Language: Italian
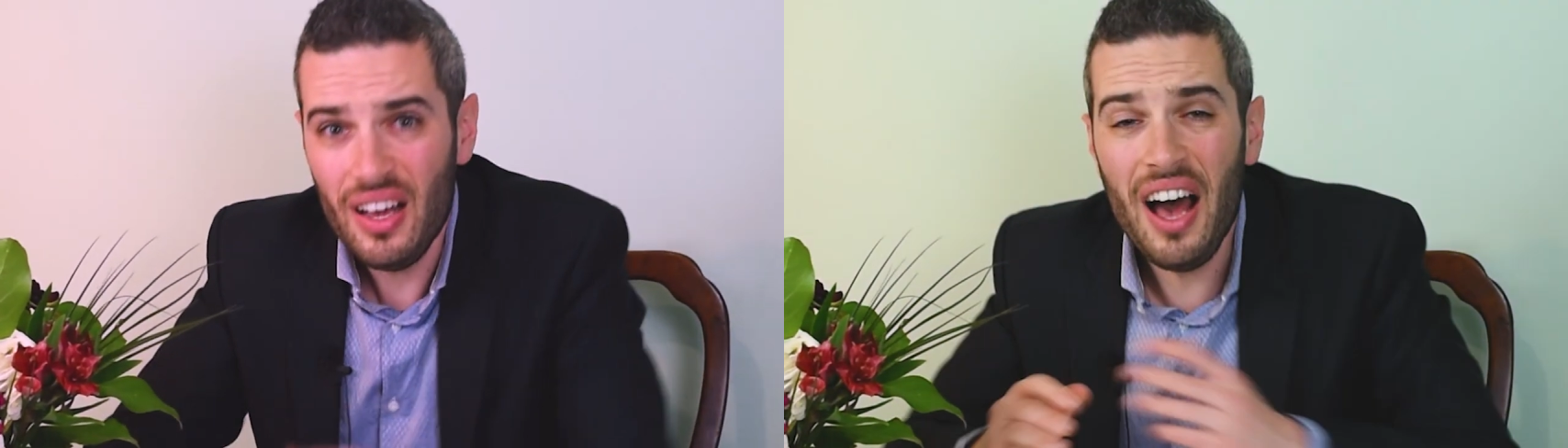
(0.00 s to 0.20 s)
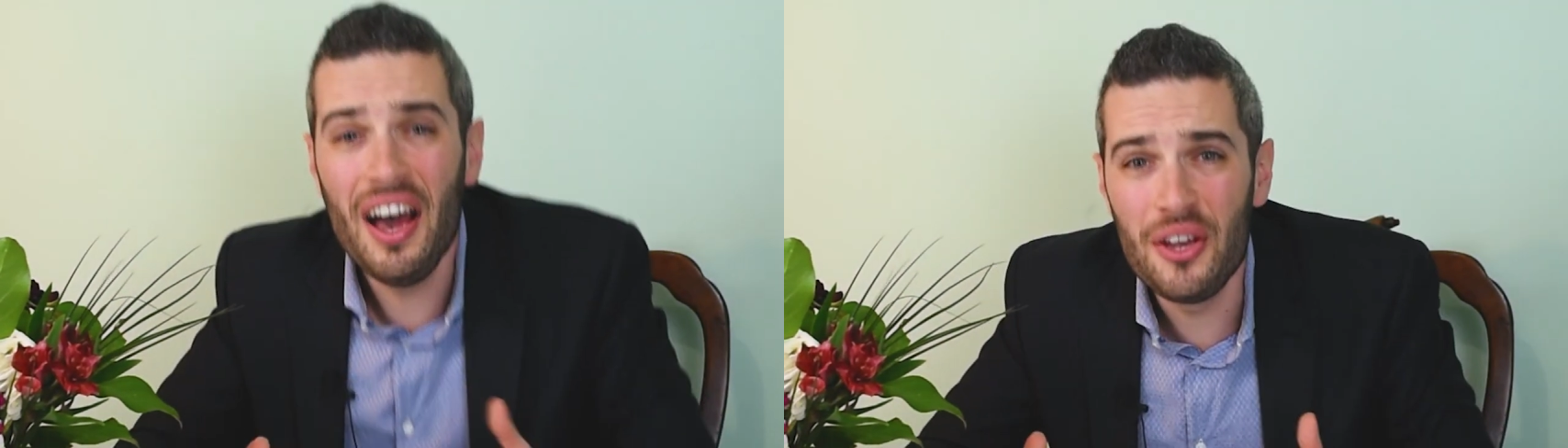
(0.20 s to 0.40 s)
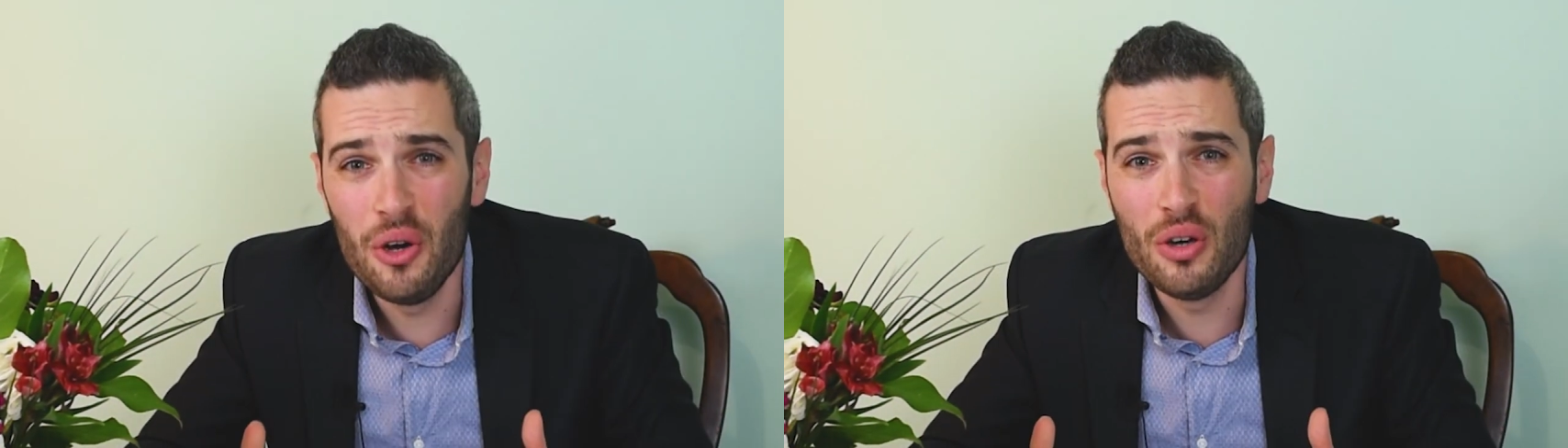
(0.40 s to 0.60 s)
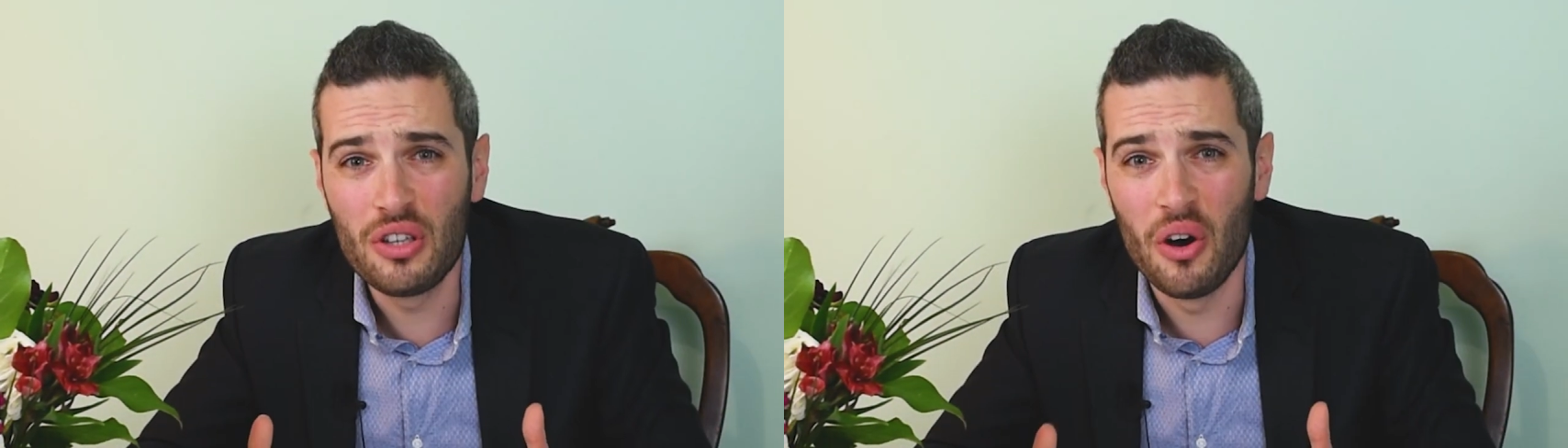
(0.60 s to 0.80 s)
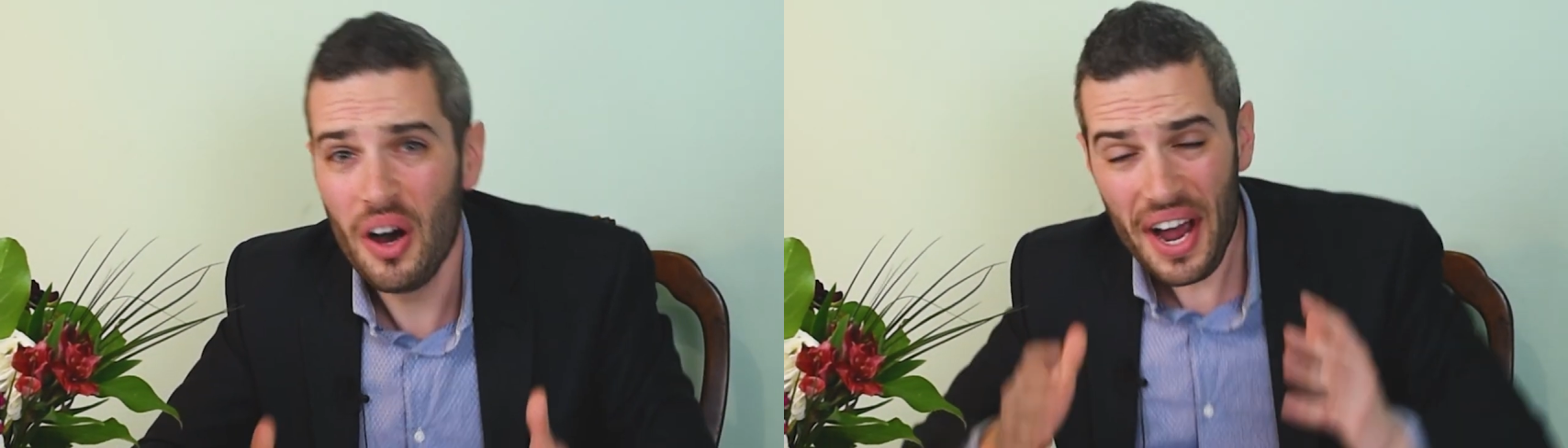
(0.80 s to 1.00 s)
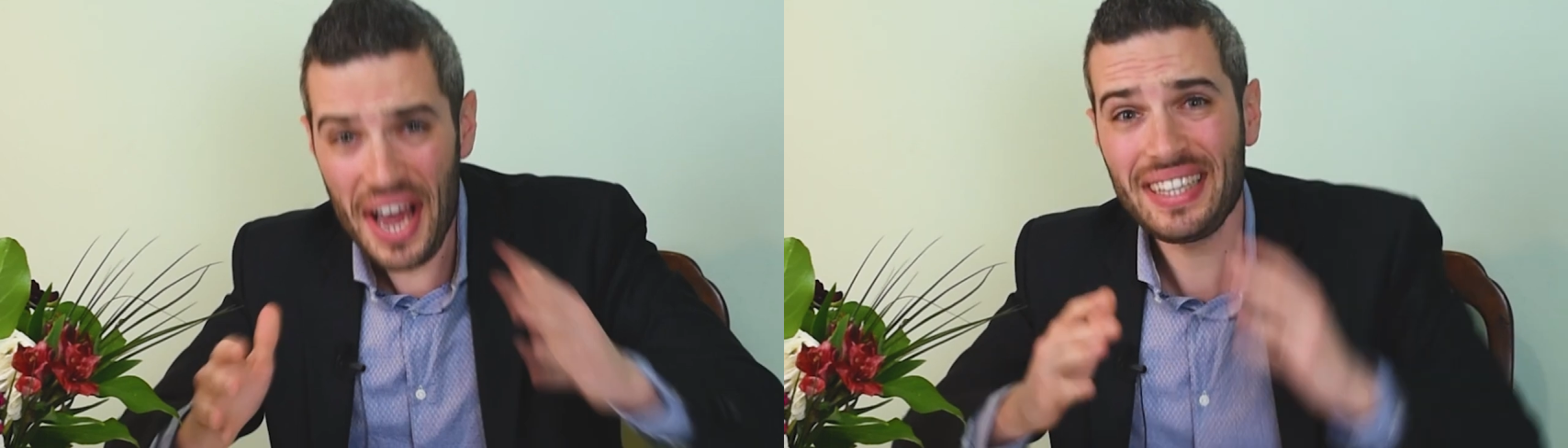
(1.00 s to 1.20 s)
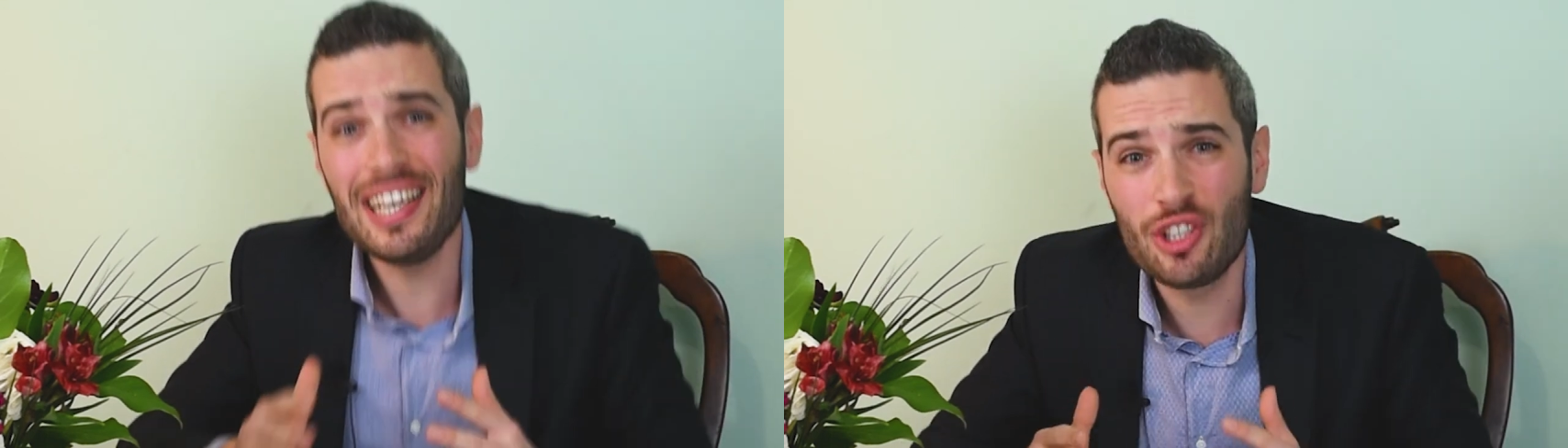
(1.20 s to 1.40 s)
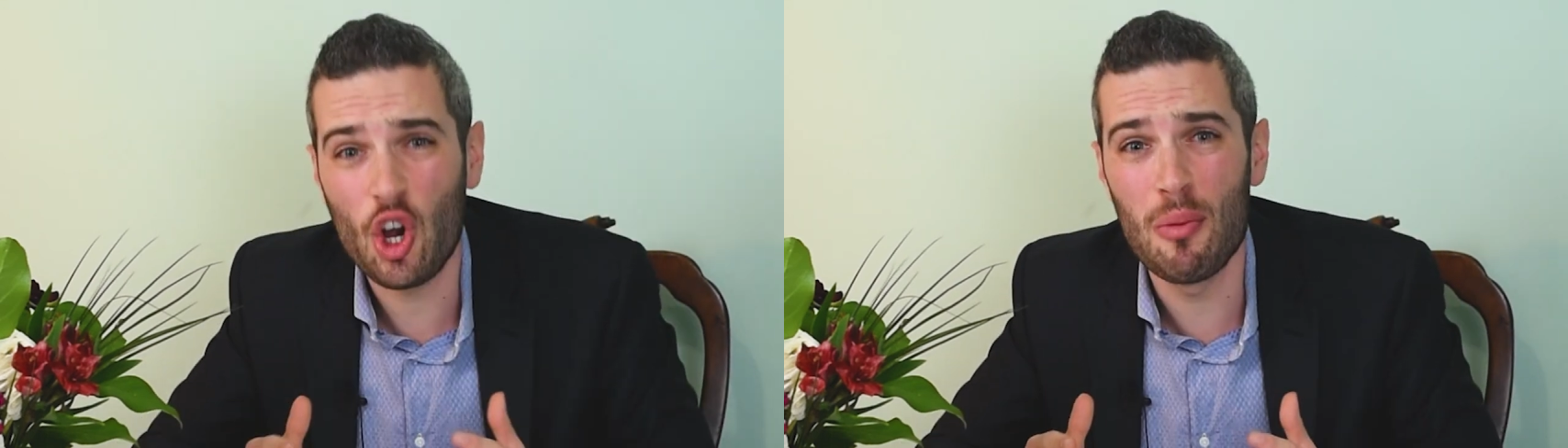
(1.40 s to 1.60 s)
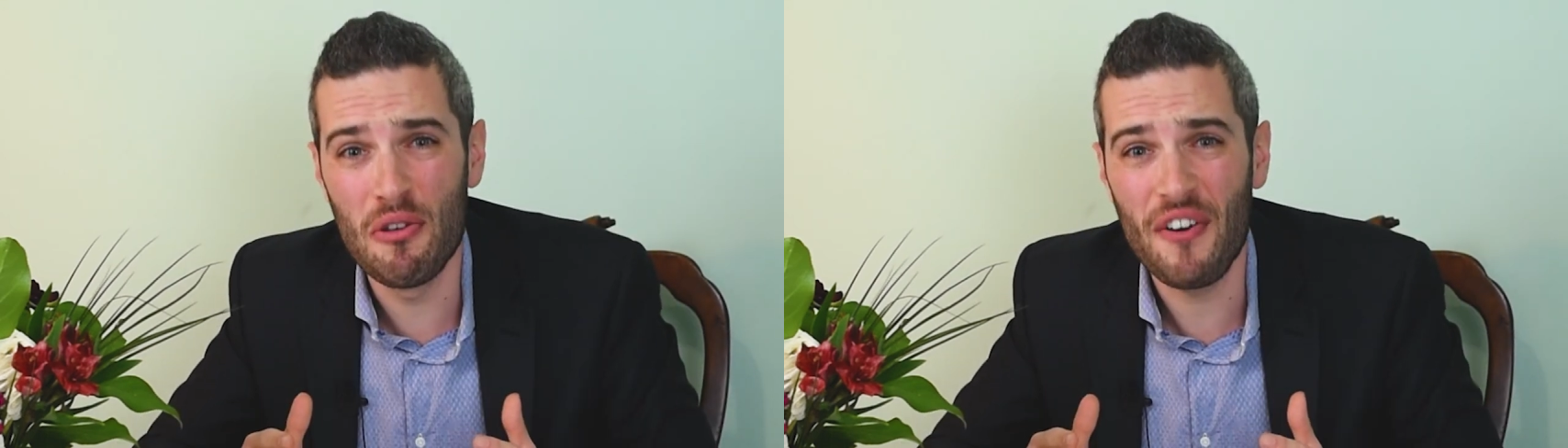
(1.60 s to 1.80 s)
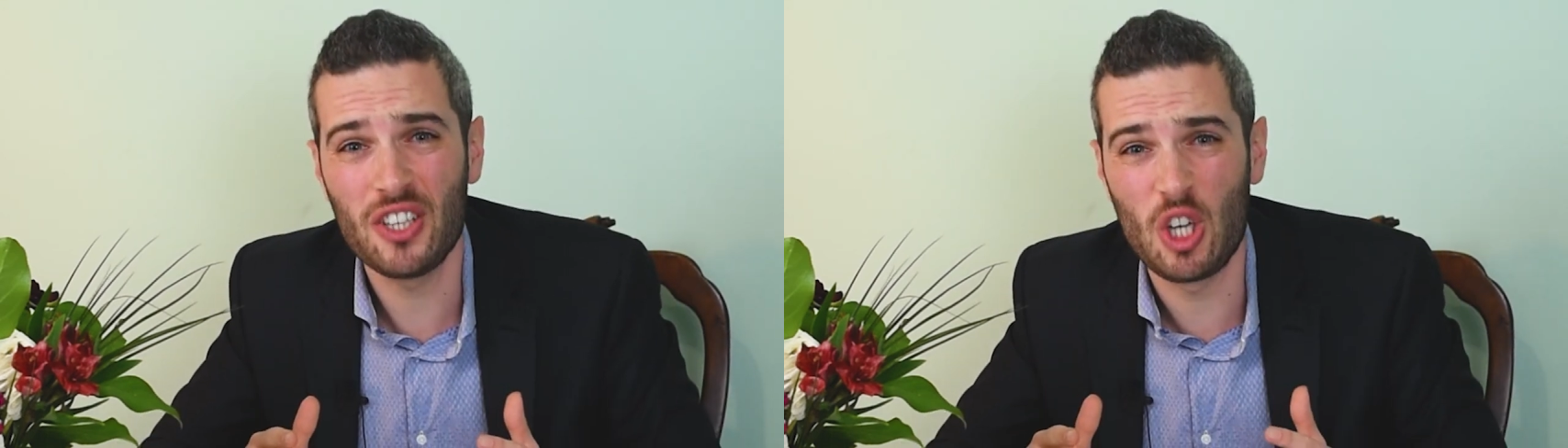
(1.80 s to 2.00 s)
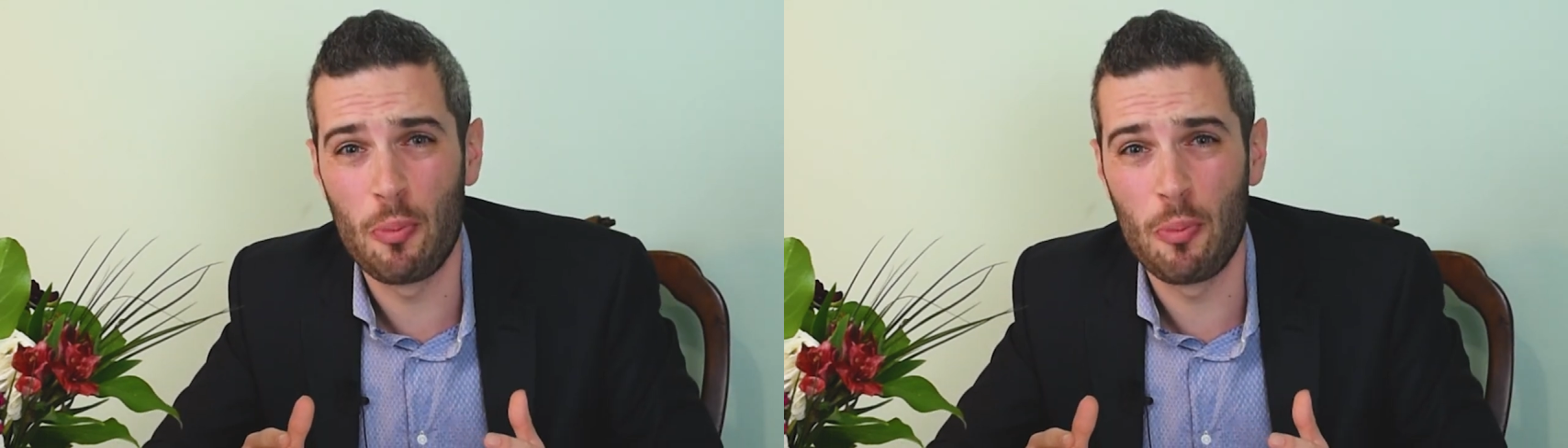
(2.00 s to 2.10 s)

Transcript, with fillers: Aiuto! E adesso come faccio